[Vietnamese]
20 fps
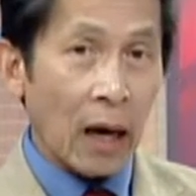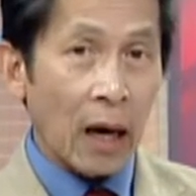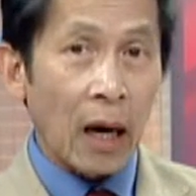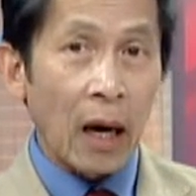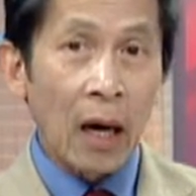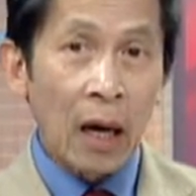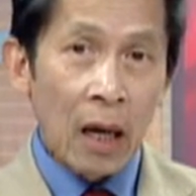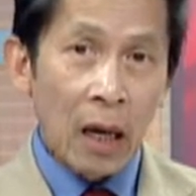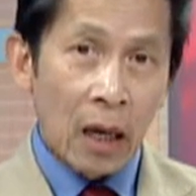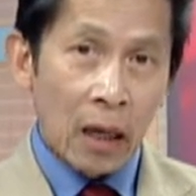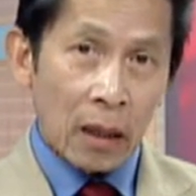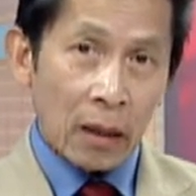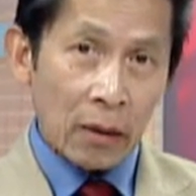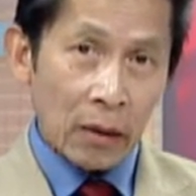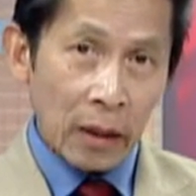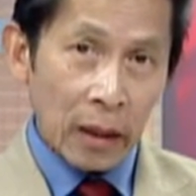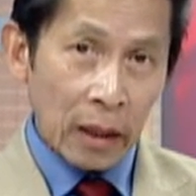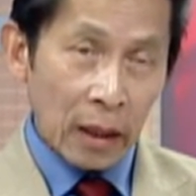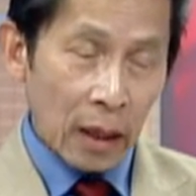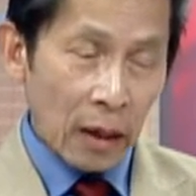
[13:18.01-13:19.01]
À,
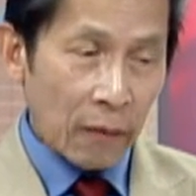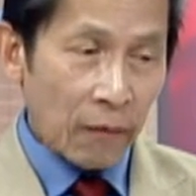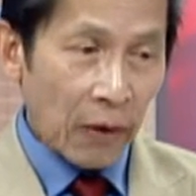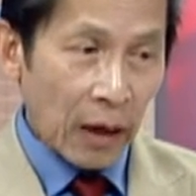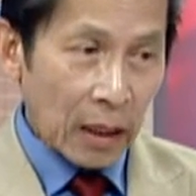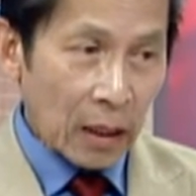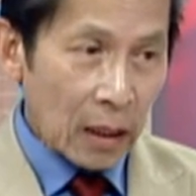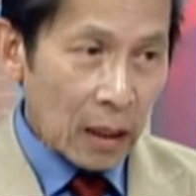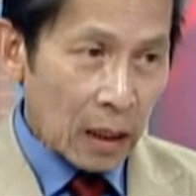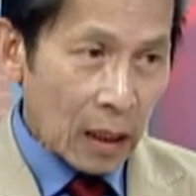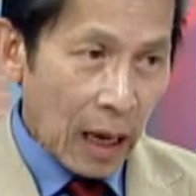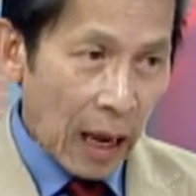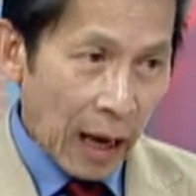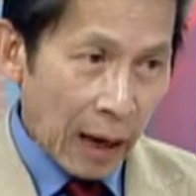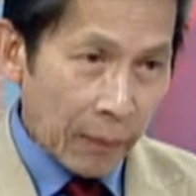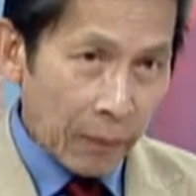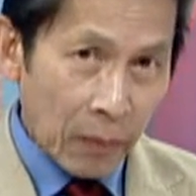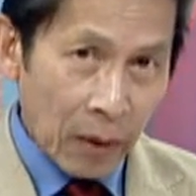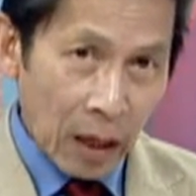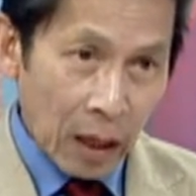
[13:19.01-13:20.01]
rồi phải đi
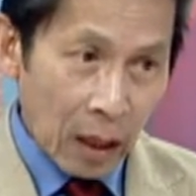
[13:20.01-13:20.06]
làm